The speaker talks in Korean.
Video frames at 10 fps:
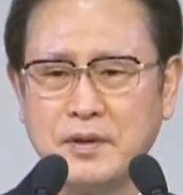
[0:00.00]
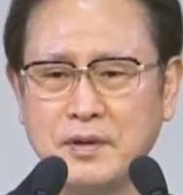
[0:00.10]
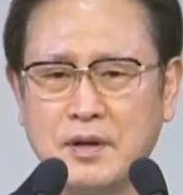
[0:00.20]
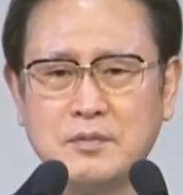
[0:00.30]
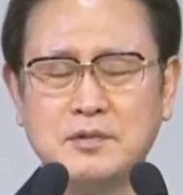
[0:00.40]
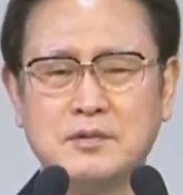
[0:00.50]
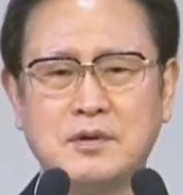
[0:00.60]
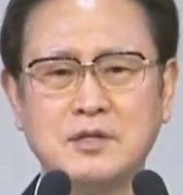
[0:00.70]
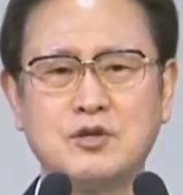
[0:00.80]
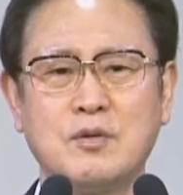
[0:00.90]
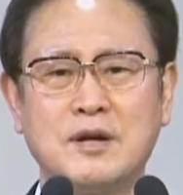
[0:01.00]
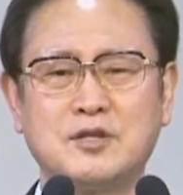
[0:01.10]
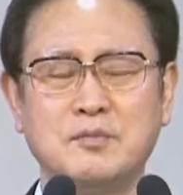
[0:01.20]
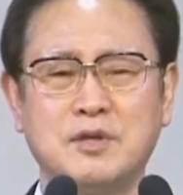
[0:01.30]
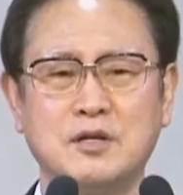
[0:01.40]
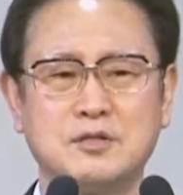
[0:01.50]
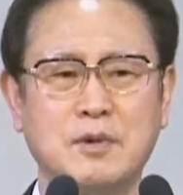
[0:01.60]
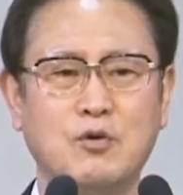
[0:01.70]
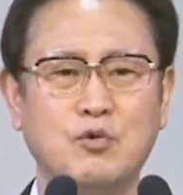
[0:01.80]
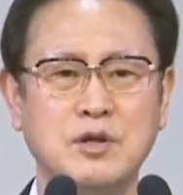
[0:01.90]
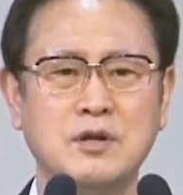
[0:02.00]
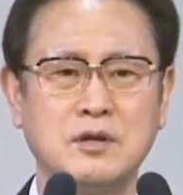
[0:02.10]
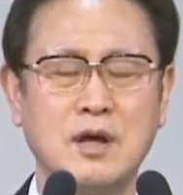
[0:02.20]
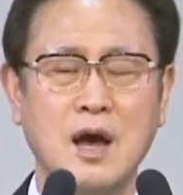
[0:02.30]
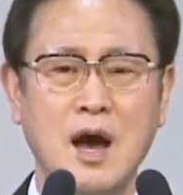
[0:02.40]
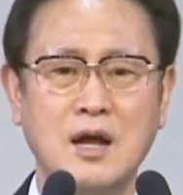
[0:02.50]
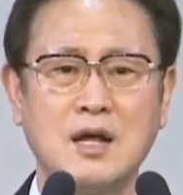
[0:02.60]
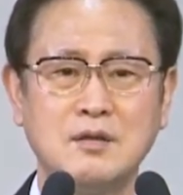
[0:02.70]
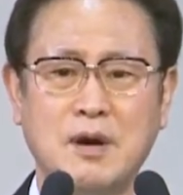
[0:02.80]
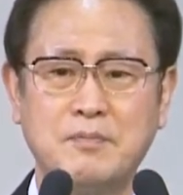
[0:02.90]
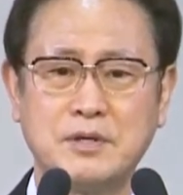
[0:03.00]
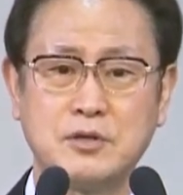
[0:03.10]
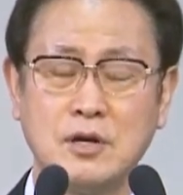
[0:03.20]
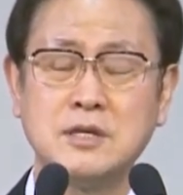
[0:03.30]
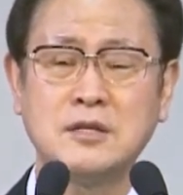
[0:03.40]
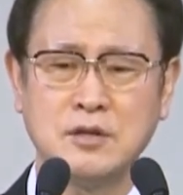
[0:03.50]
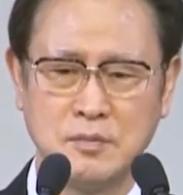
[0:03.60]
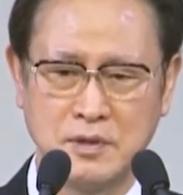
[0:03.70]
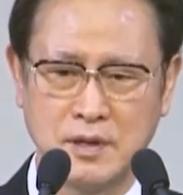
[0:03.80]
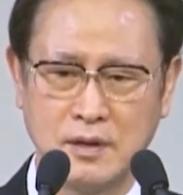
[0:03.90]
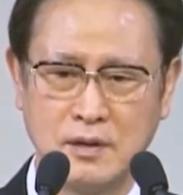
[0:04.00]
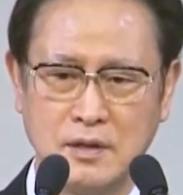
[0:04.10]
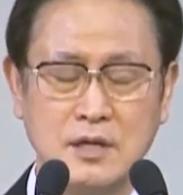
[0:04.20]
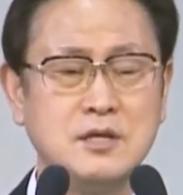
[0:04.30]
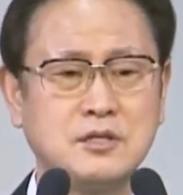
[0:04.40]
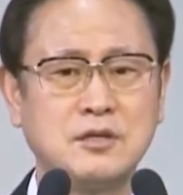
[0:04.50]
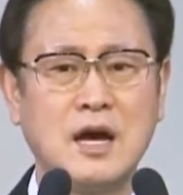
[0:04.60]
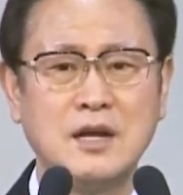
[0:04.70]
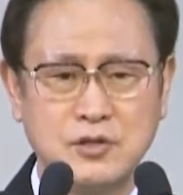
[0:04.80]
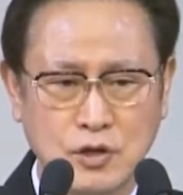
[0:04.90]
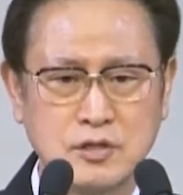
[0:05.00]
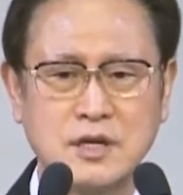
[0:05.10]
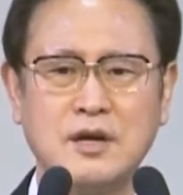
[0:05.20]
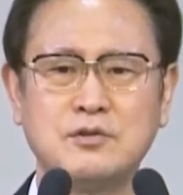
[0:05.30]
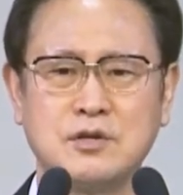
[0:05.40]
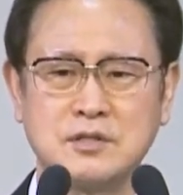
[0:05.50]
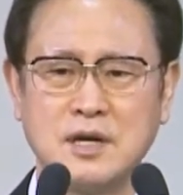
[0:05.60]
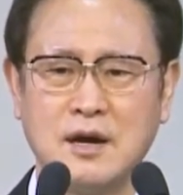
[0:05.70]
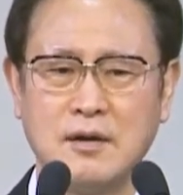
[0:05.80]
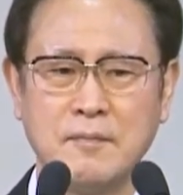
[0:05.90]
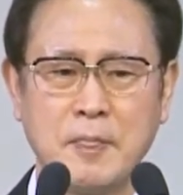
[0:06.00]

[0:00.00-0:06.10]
여러분 어제도 말씀드렸지만 우리는 하나님 앞에 서자들입니다. 이스라엘이 적자예요 적자.